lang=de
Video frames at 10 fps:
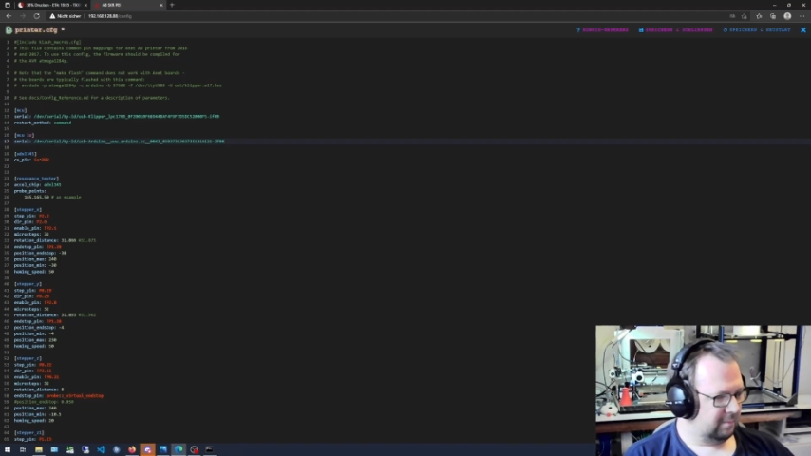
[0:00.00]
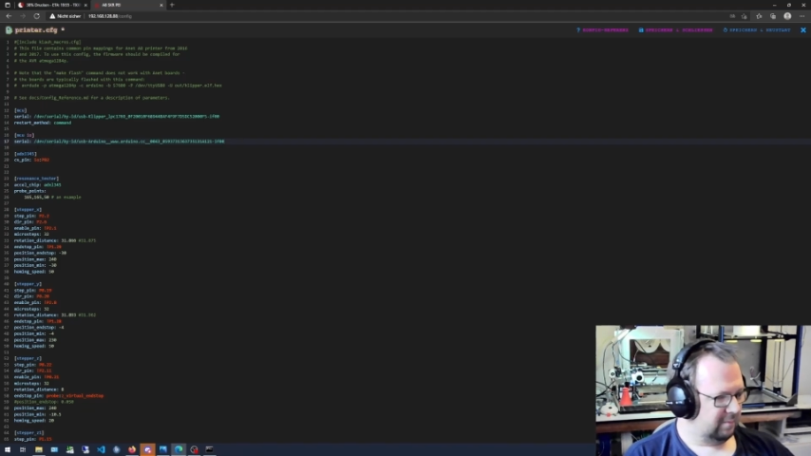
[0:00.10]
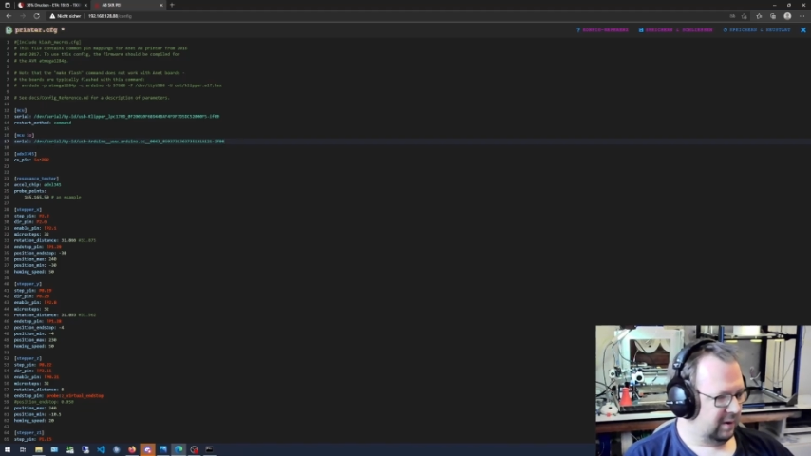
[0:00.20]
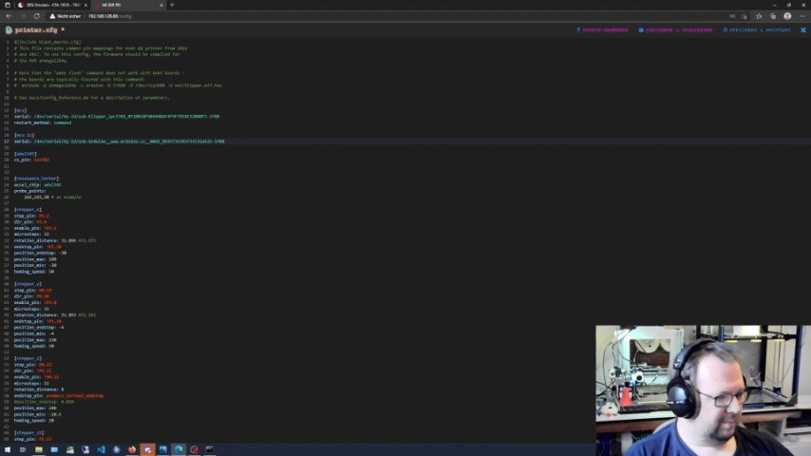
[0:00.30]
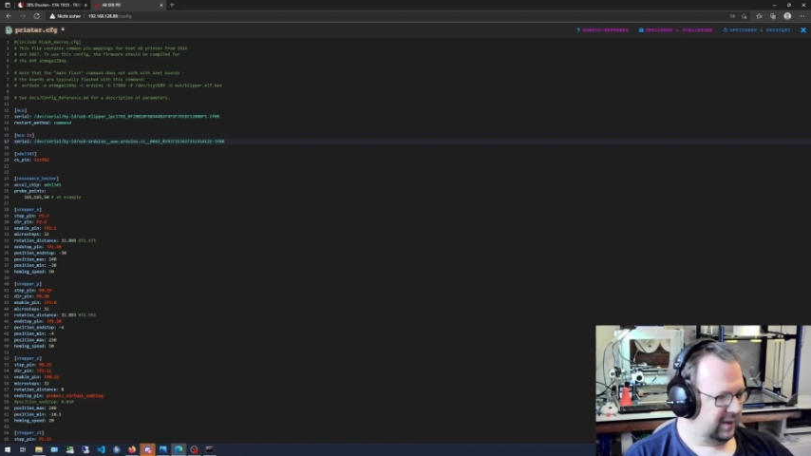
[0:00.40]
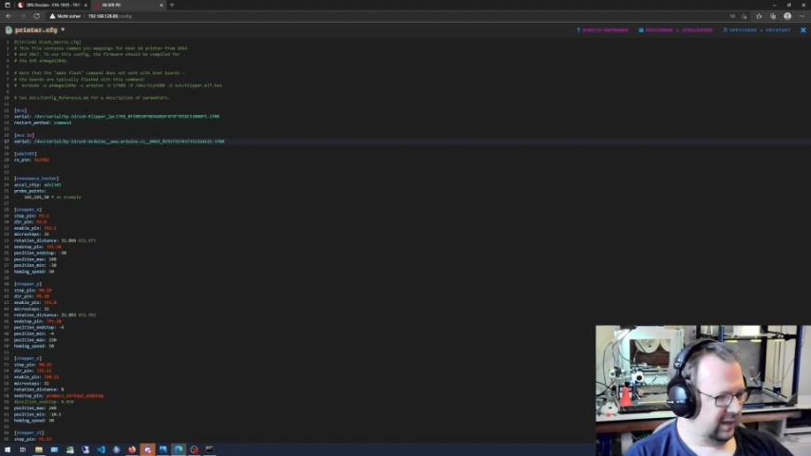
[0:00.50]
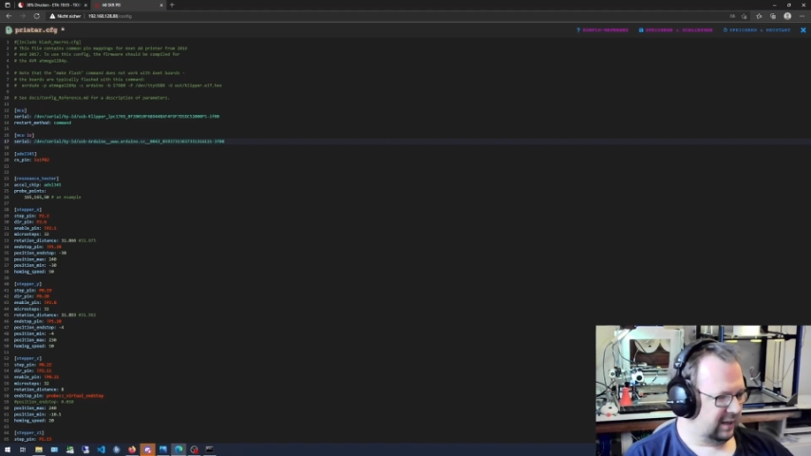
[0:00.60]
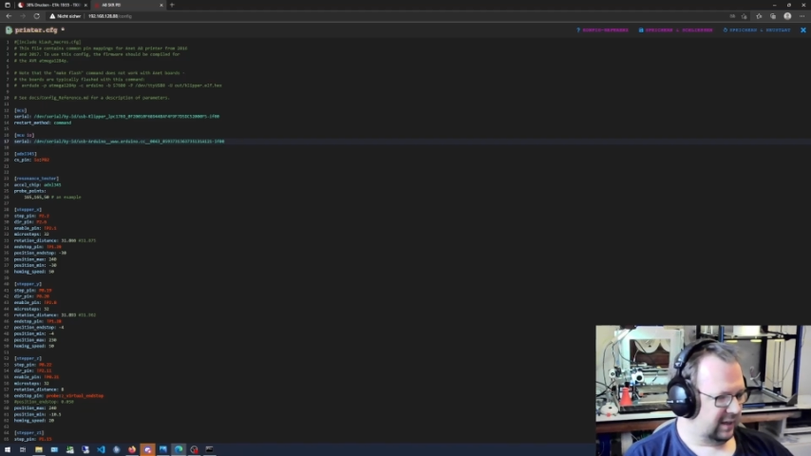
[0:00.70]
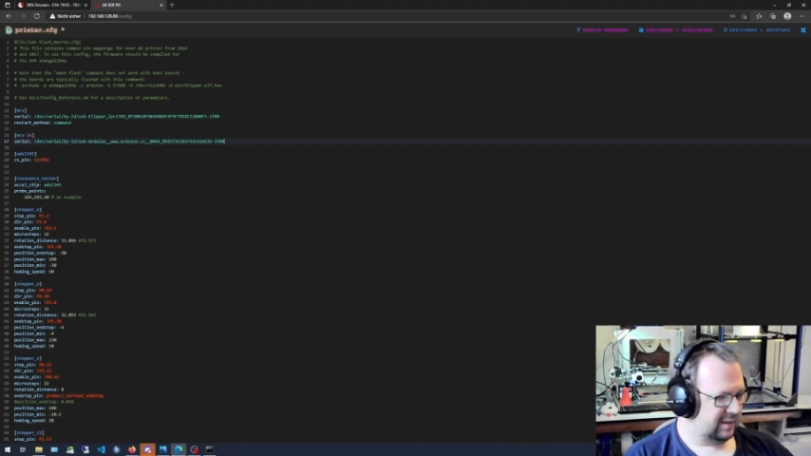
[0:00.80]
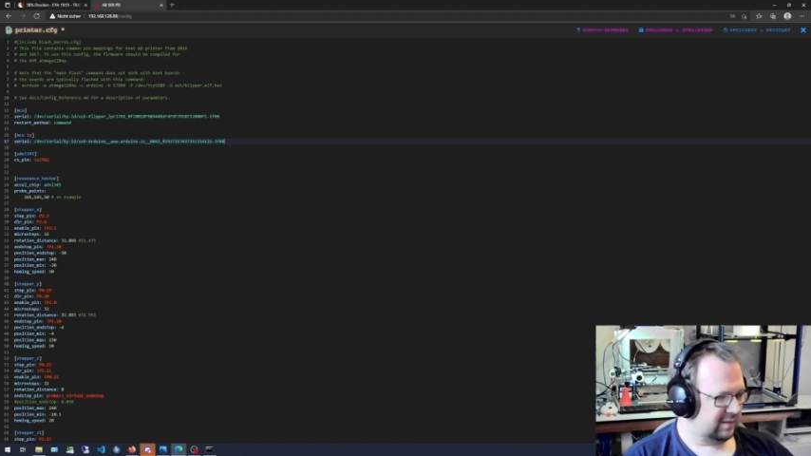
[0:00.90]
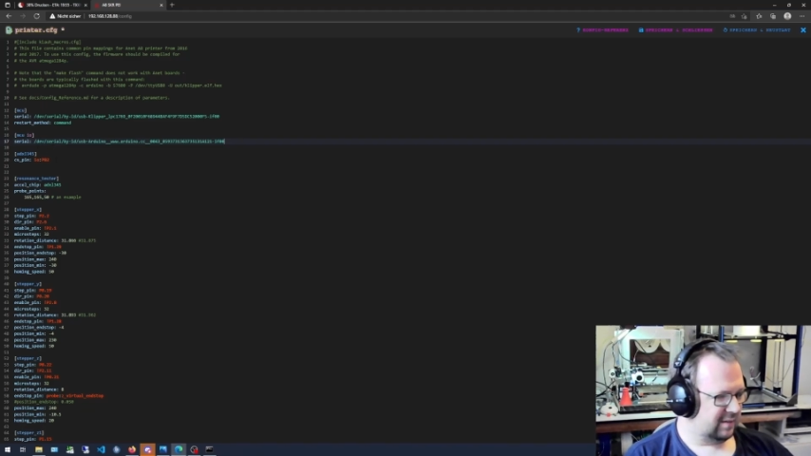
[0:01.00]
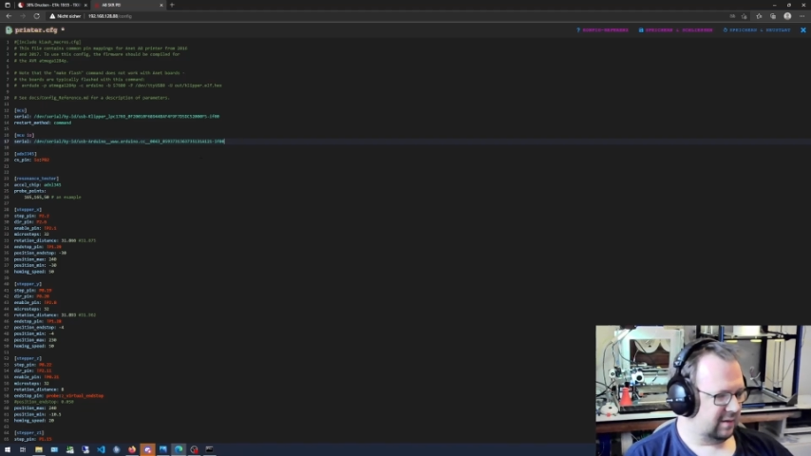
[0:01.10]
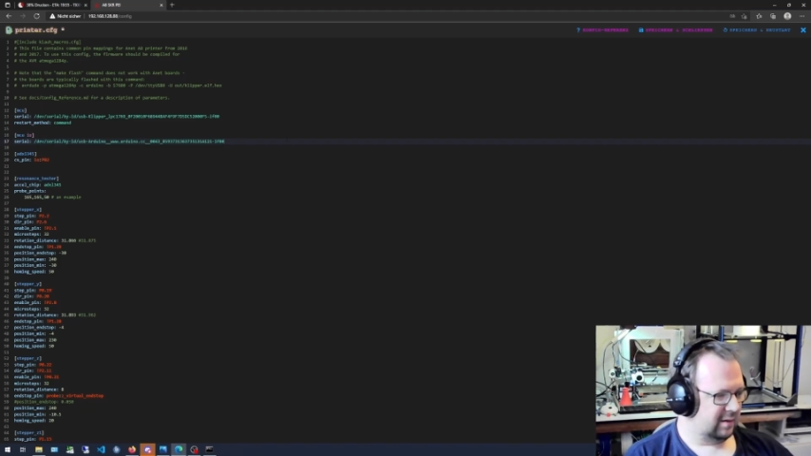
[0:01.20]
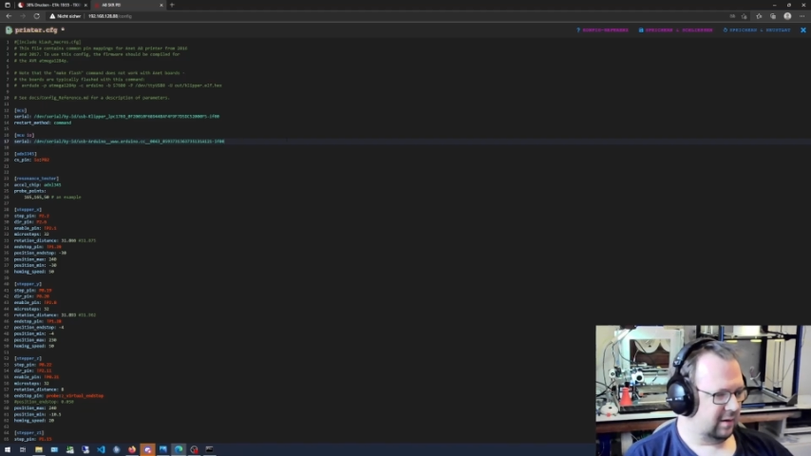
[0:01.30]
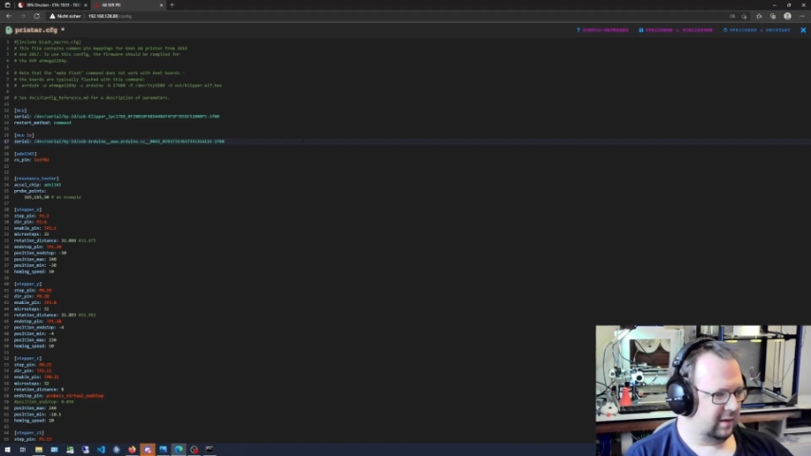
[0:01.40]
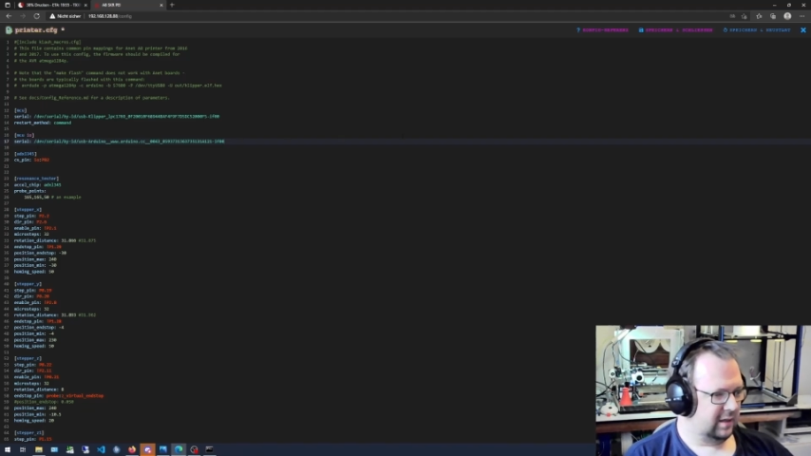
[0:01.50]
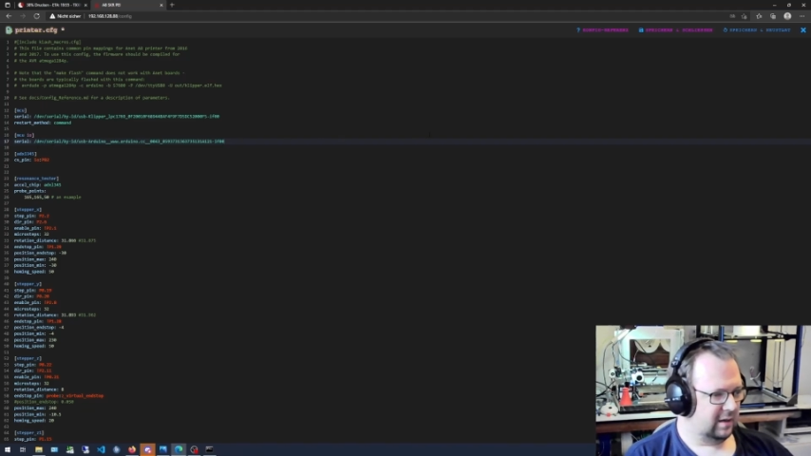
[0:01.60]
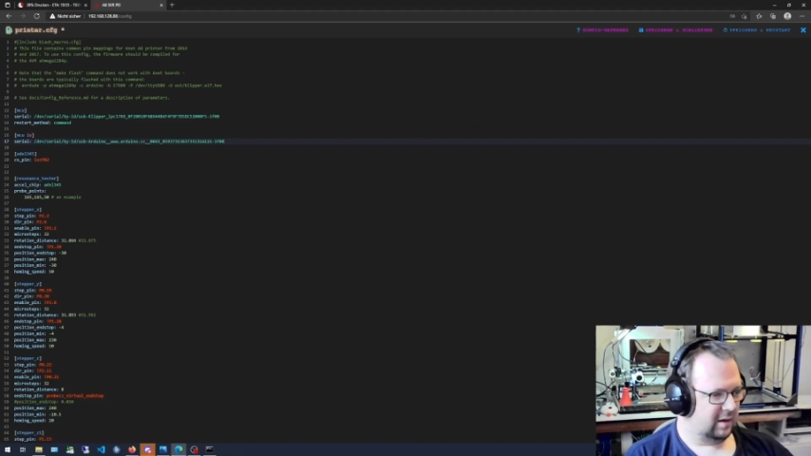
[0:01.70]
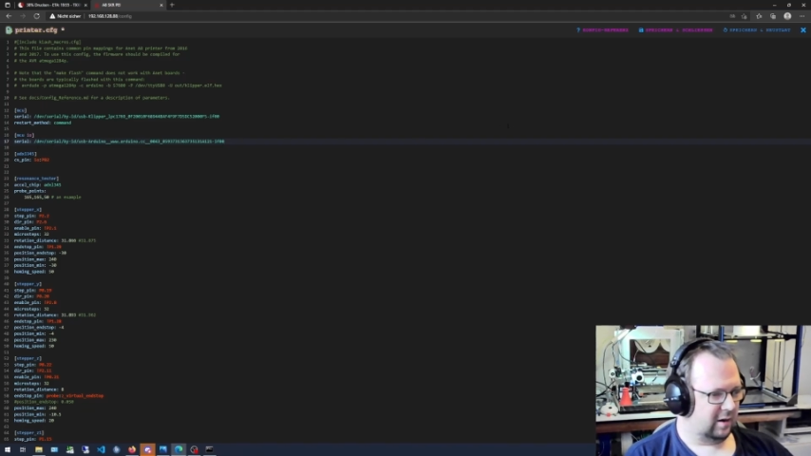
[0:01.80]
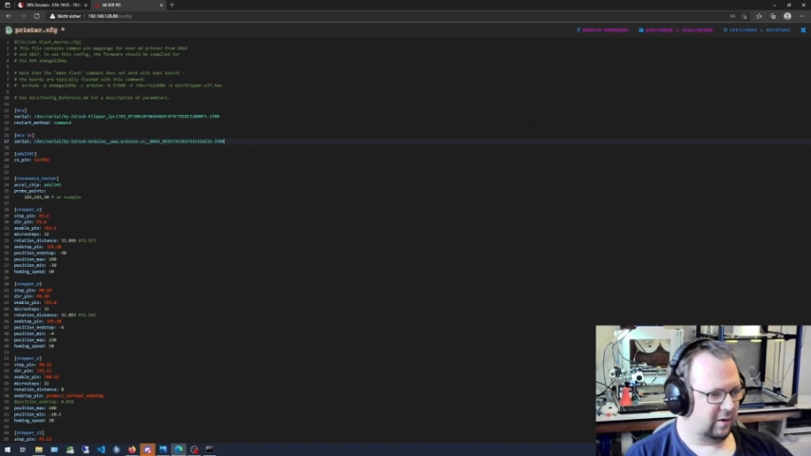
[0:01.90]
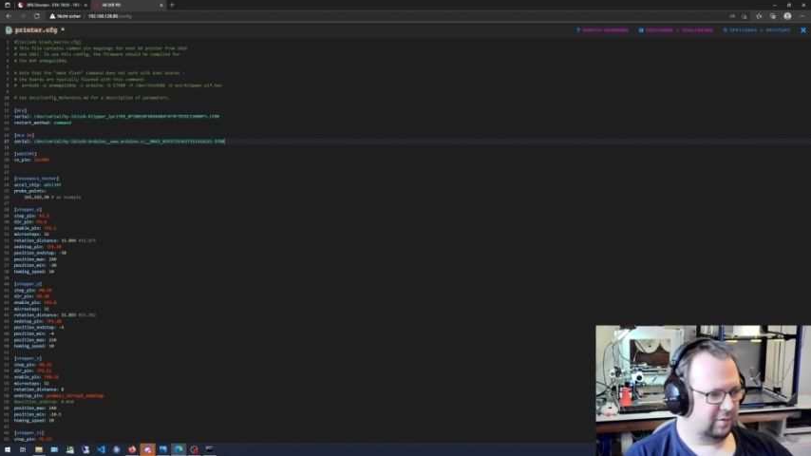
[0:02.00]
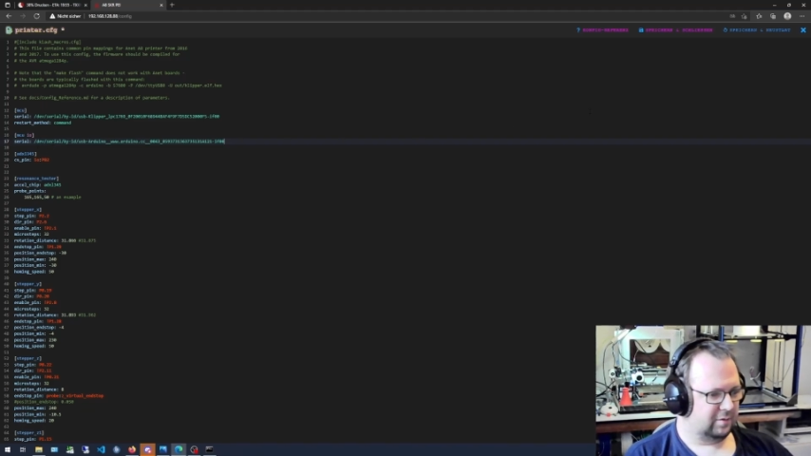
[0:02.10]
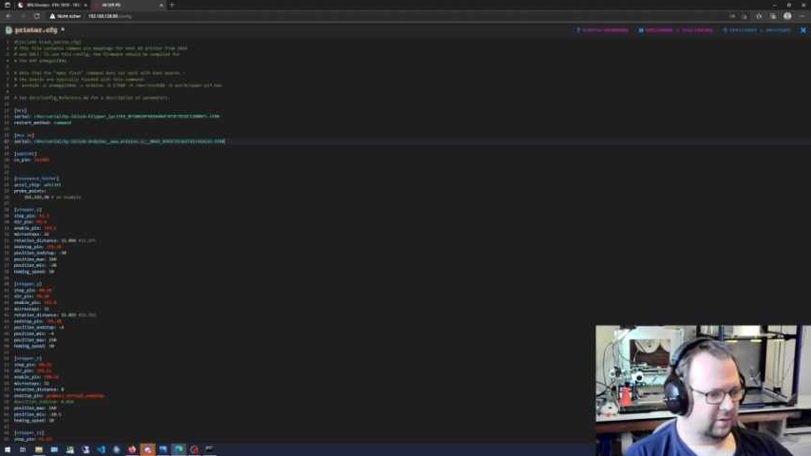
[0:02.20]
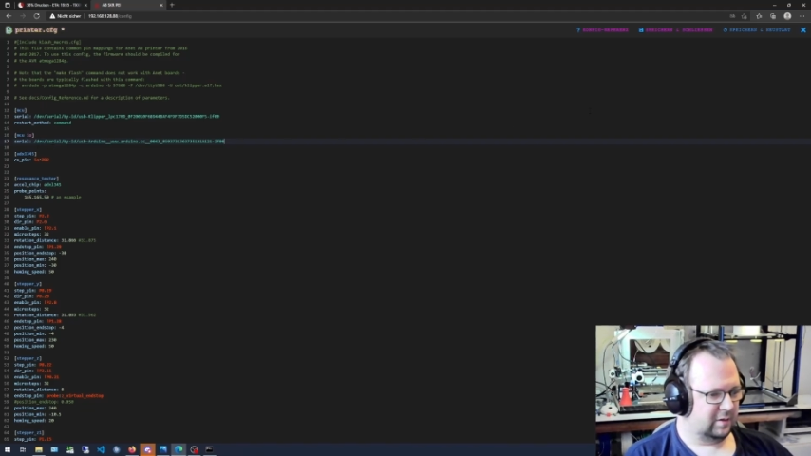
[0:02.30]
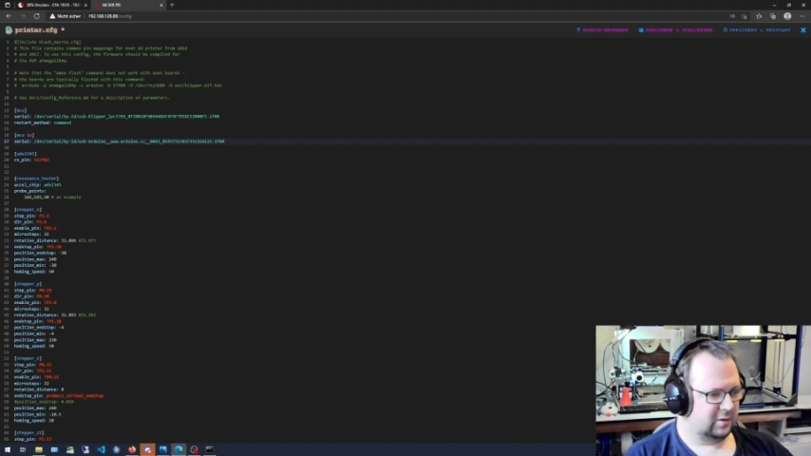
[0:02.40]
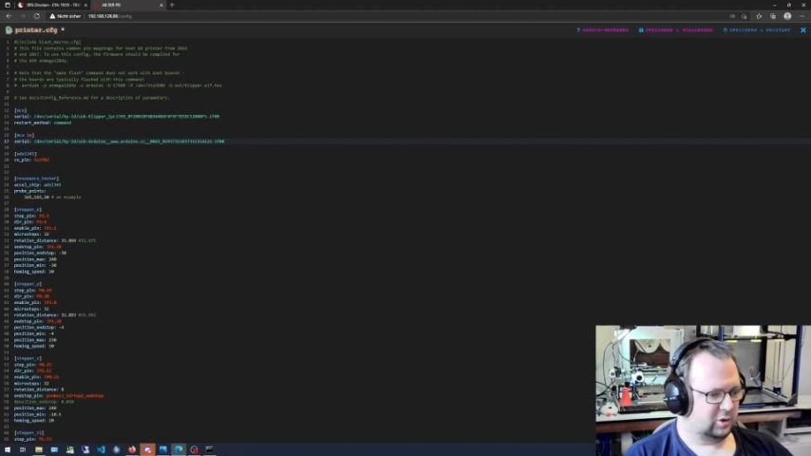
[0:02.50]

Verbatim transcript: Wenn wir jetzt hier auf äh,